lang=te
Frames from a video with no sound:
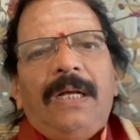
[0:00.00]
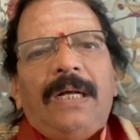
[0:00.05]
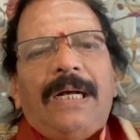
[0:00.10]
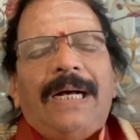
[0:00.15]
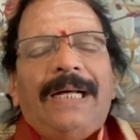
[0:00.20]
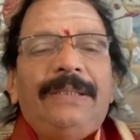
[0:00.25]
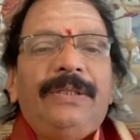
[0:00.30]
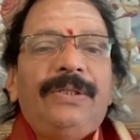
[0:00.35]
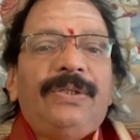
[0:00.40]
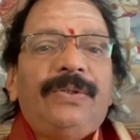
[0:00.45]

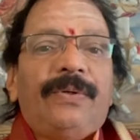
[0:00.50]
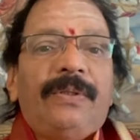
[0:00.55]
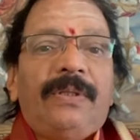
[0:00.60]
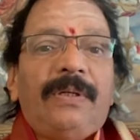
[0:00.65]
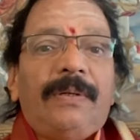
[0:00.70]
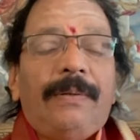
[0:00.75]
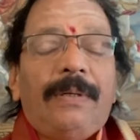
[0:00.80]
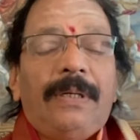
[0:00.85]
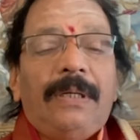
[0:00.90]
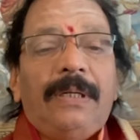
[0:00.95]
ఆదిత్య హృదయం
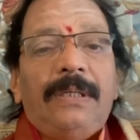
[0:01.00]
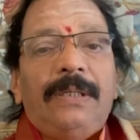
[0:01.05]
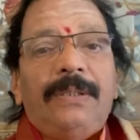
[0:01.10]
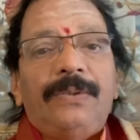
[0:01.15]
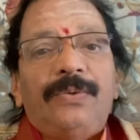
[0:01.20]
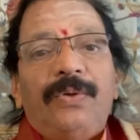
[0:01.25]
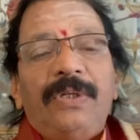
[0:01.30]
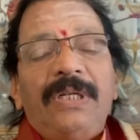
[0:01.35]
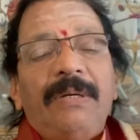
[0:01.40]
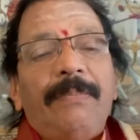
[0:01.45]

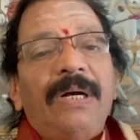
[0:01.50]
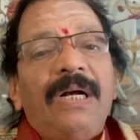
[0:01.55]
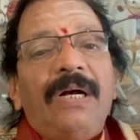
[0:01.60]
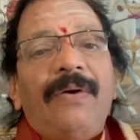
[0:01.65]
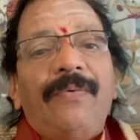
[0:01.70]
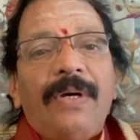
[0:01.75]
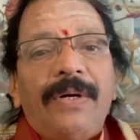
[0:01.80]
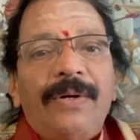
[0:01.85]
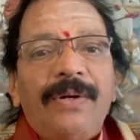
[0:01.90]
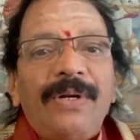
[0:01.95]
సూర్య
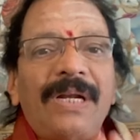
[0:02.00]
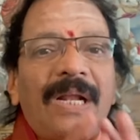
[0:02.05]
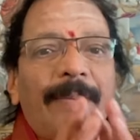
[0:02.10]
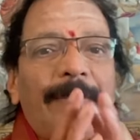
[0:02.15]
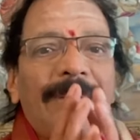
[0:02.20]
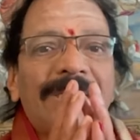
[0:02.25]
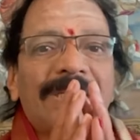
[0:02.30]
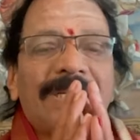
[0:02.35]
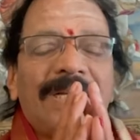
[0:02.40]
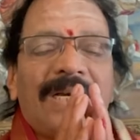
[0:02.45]
భగవానుడు
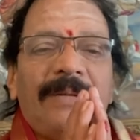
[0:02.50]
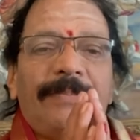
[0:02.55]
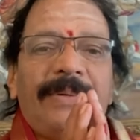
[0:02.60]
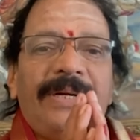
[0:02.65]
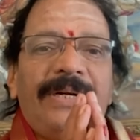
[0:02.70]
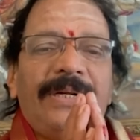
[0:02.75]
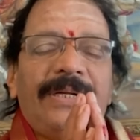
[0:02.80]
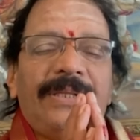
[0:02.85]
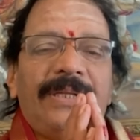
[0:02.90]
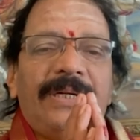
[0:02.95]
నమస్కార
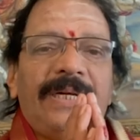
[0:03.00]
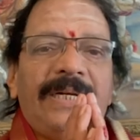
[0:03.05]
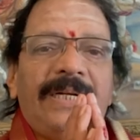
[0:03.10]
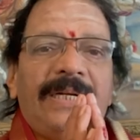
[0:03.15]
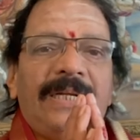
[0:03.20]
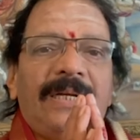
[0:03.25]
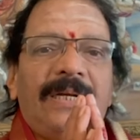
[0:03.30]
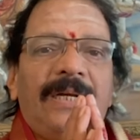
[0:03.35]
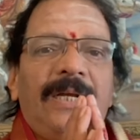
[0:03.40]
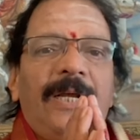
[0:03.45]
పీరియడ్ కదండి ఆయన
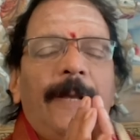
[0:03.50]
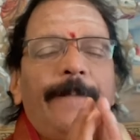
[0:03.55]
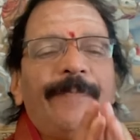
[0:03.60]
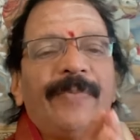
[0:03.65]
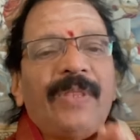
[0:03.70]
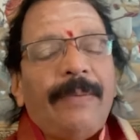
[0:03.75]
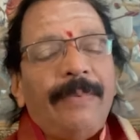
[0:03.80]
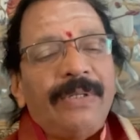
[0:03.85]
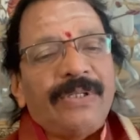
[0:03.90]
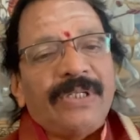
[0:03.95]

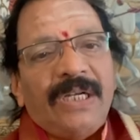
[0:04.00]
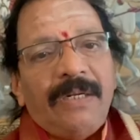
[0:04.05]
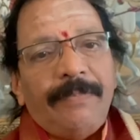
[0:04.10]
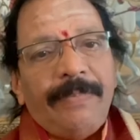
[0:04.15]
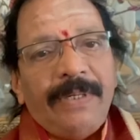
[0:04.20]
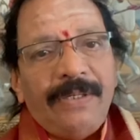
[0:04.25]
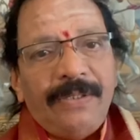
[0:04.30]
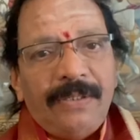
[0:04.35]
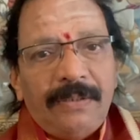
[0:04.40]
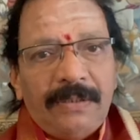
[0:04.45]
నమస్కార
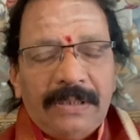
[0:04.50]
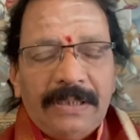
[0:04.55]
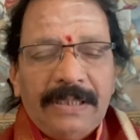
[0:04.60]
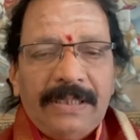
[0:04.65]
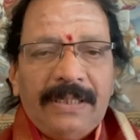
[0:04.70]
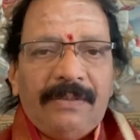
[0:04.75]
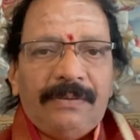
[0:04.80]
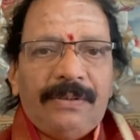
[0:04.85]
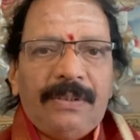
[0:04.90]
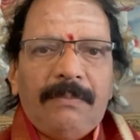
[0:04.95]
పీరియడ్
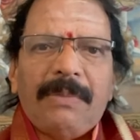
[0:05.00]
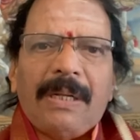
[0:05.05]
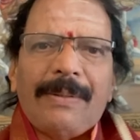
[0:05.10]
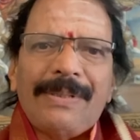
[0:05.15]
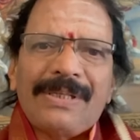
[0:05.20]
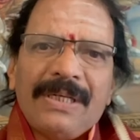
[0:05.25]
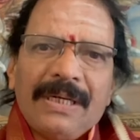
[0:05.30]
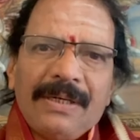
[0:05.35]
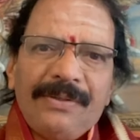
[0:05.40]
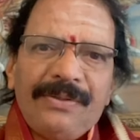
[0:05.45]
చేయడం
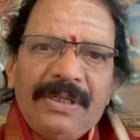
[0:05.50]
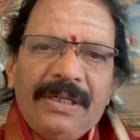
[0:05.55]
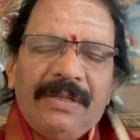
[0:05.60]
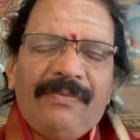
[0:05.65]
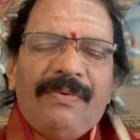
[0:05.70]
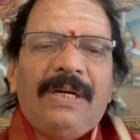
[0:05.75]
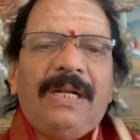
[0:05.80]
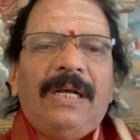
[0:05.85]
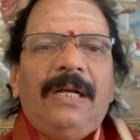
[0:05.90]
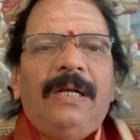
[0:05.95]
నమస్కారం చేయడం
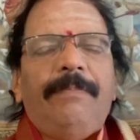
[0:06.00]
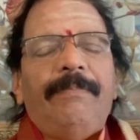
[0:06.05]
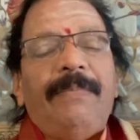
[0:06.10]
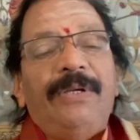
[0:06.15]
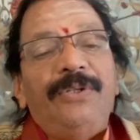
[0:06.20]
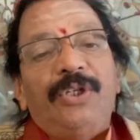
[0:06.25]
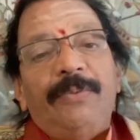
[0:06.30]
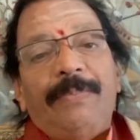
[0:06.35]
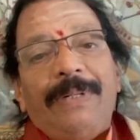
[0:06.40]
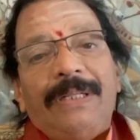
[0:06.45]
వల్ల
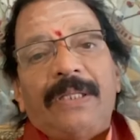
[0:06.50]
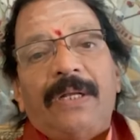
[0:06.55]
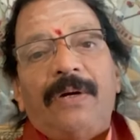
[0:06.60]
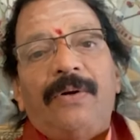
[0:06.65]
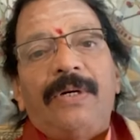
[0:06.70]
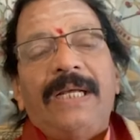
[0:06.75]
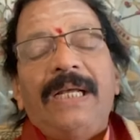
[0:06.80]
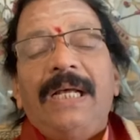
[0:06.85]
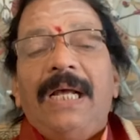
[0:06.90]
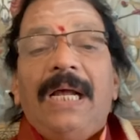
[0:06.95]
మంచి ఫలితాలు
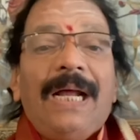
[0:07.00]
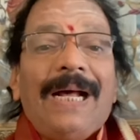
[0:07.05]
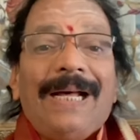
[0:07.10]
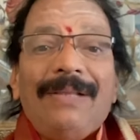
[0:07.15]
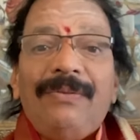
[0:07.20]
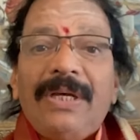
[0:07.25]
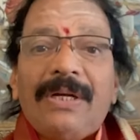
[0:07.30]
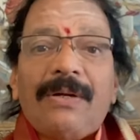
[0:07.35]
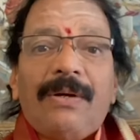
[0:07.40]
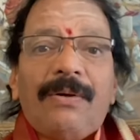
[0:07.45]
ఉంటాయి
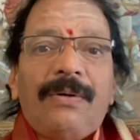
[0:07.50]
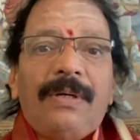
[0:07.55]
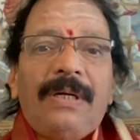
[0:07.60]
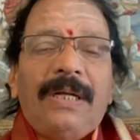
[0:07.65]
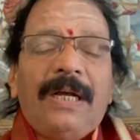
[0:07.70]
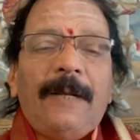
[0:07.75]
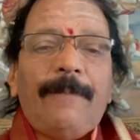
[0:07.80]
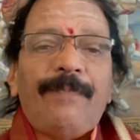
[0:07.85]
అంతేకాకుండా